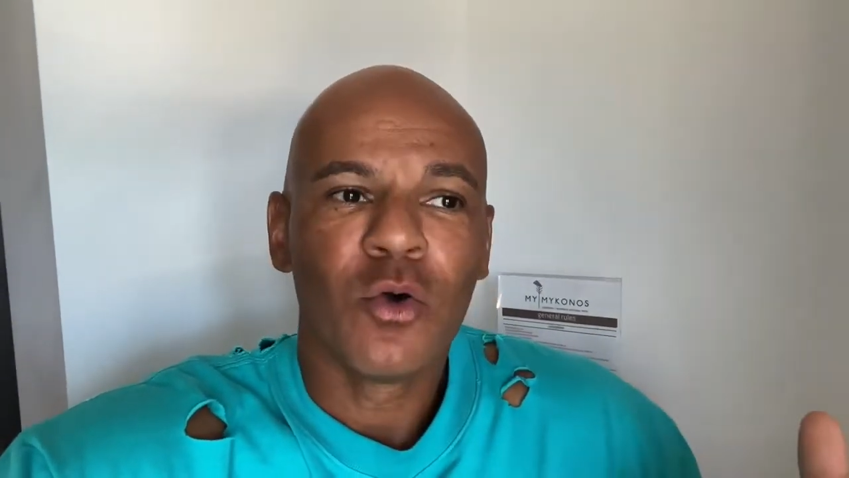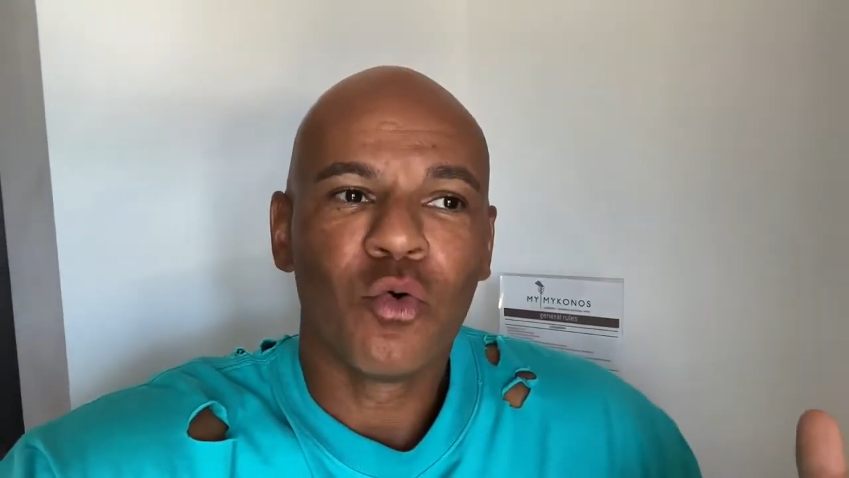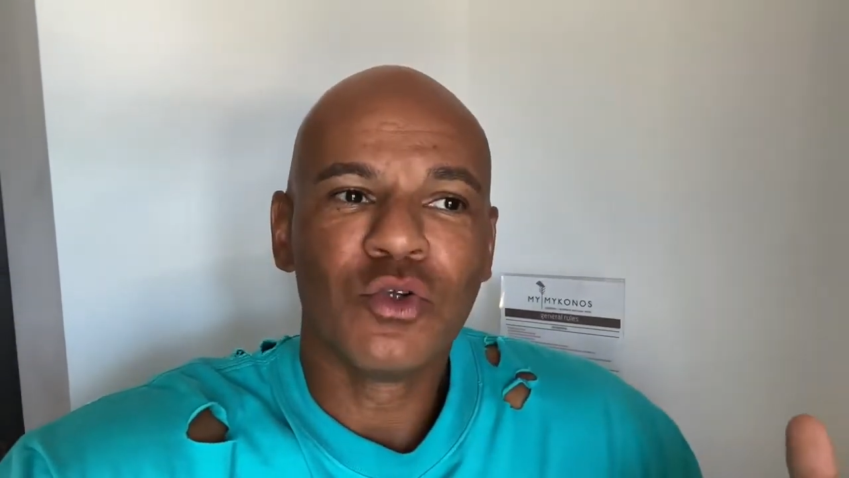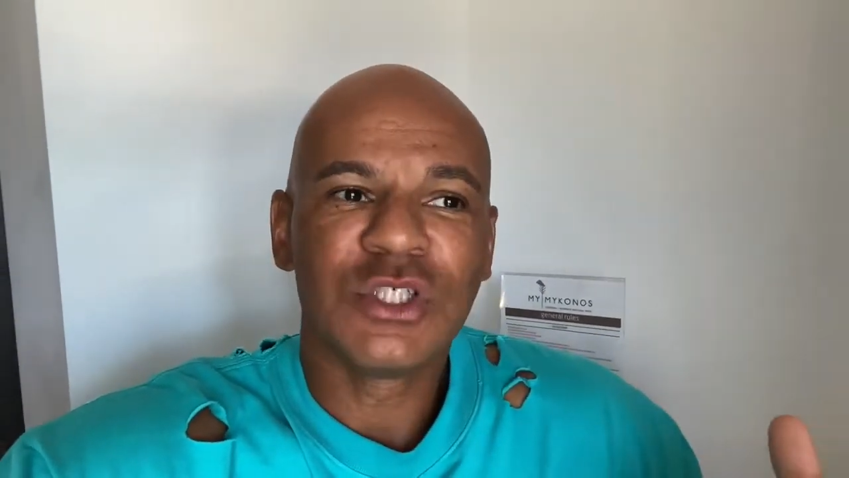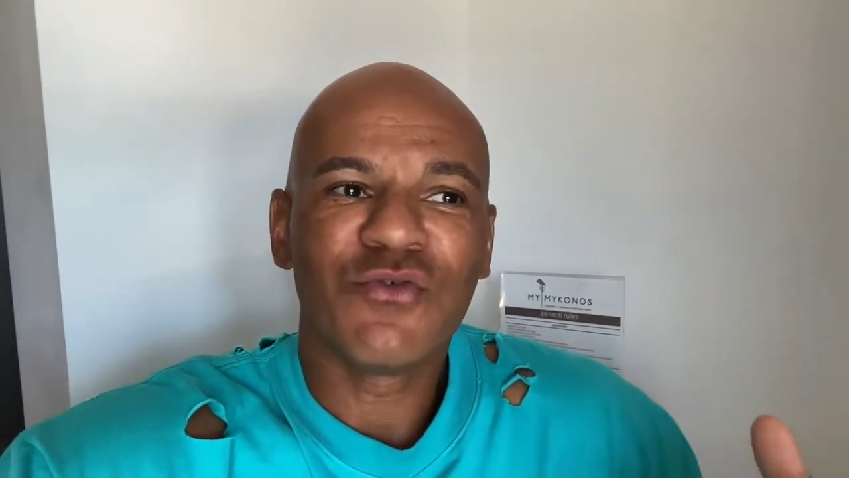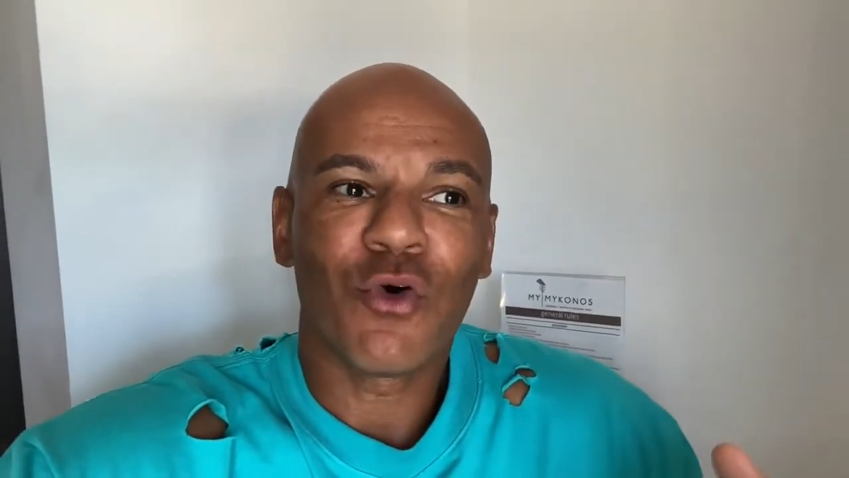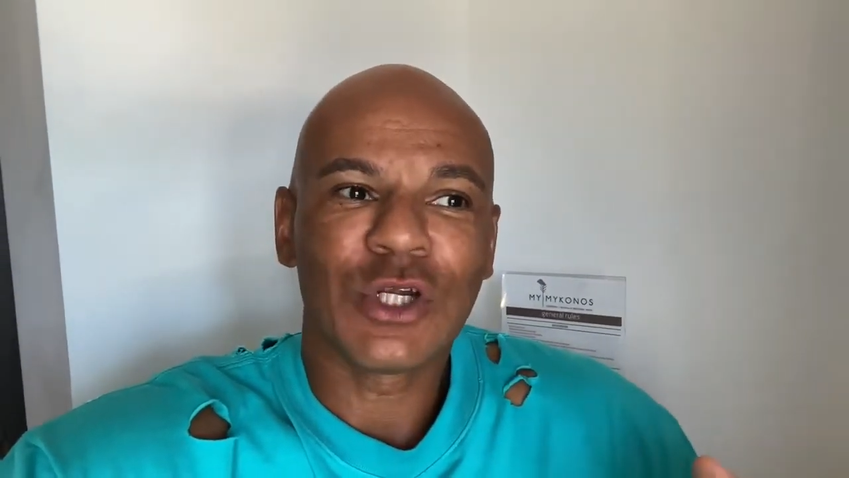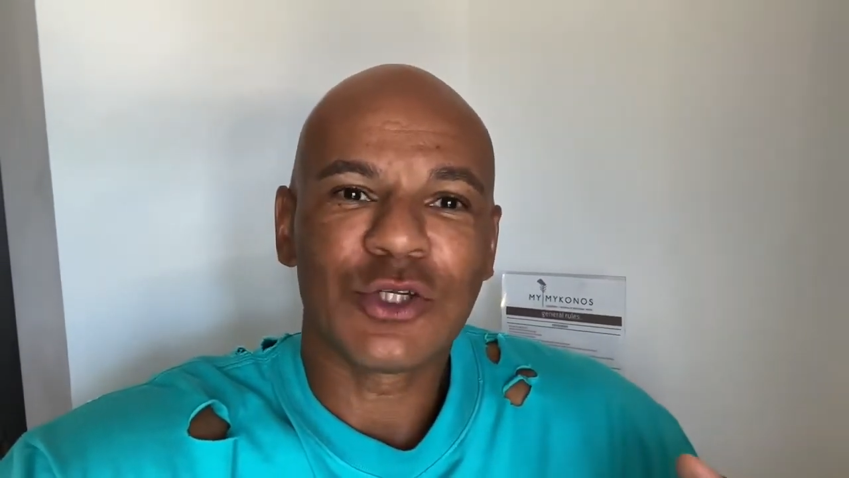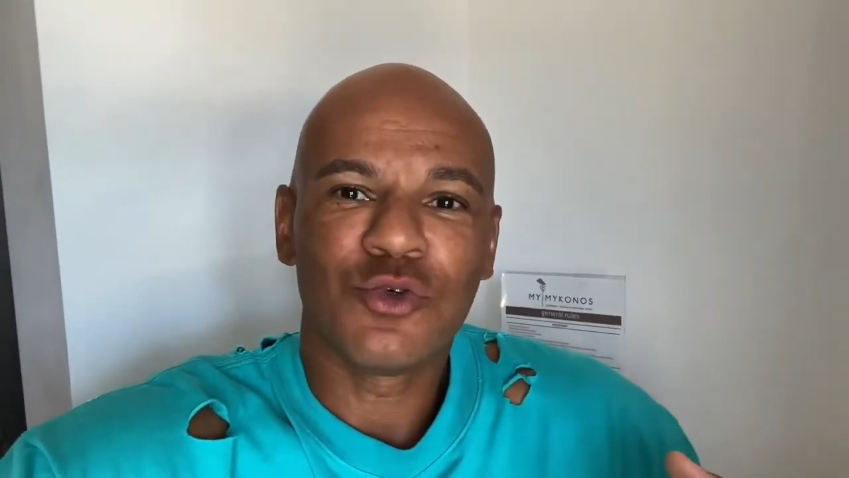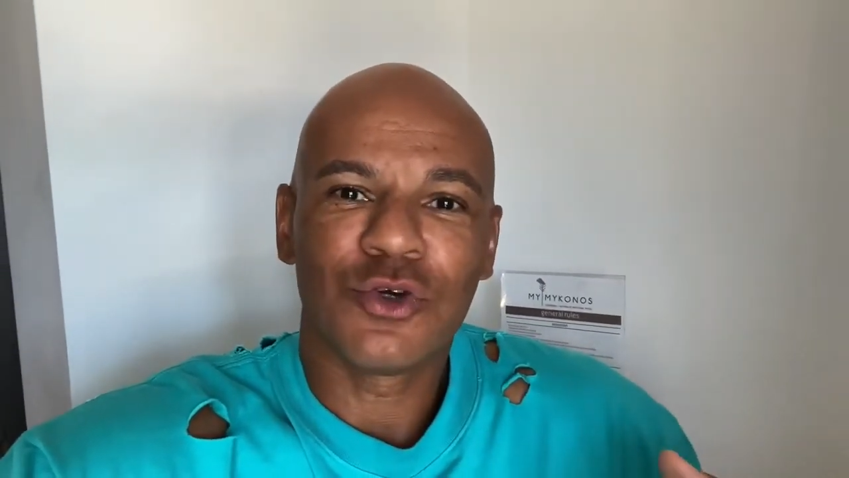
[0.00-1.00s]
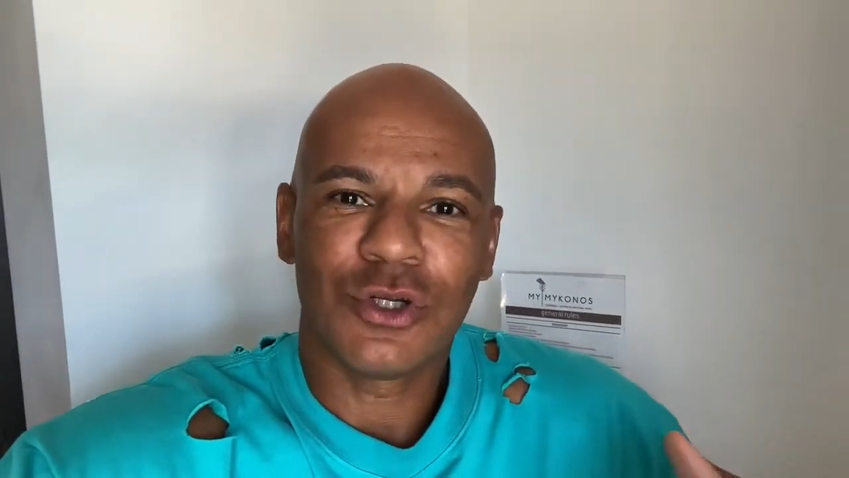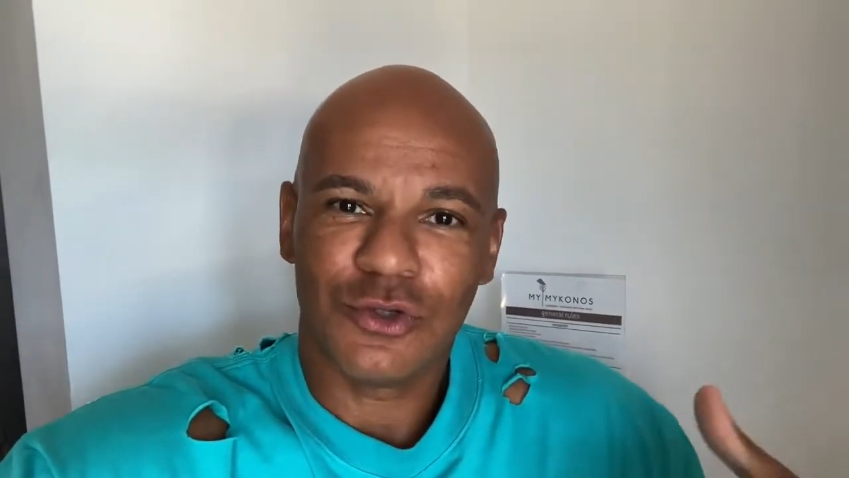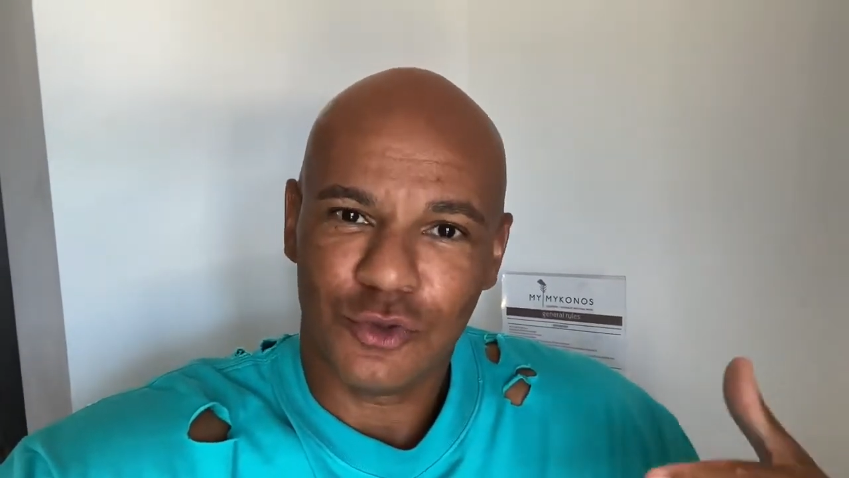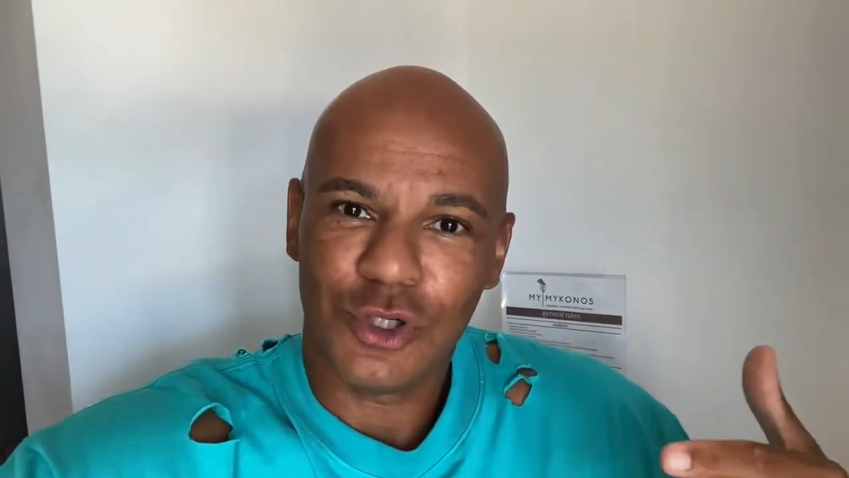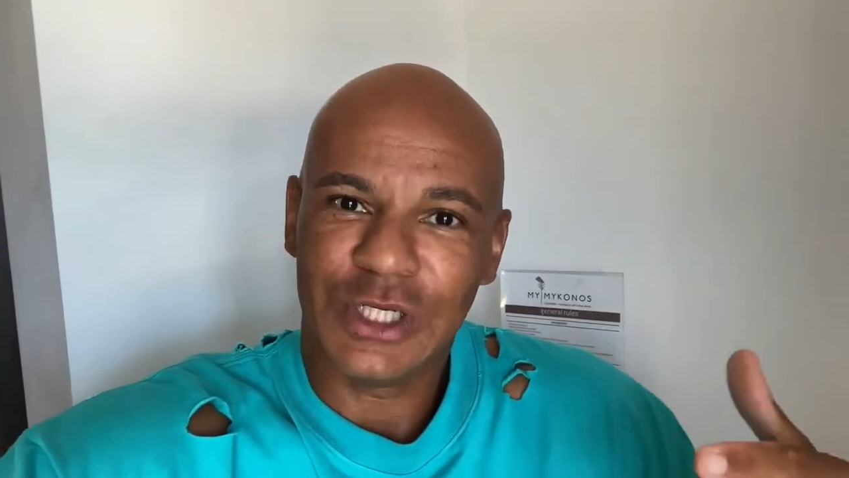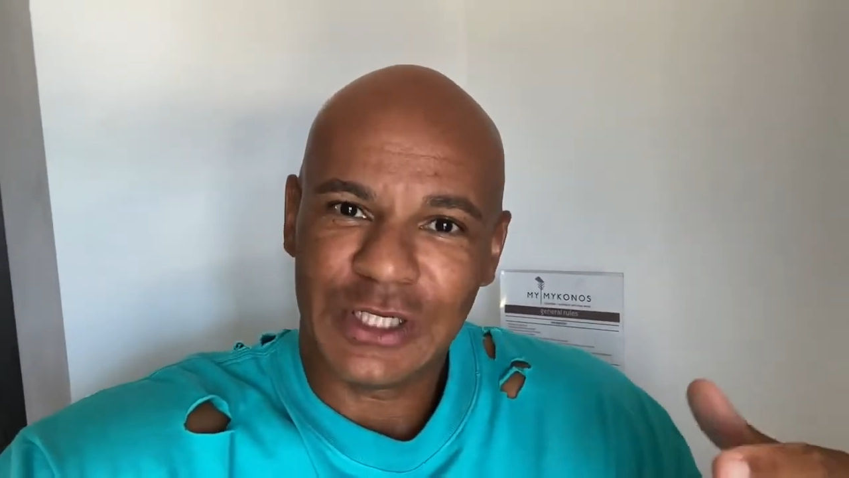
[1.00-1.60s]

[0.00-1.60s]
Und sie wollen natürlich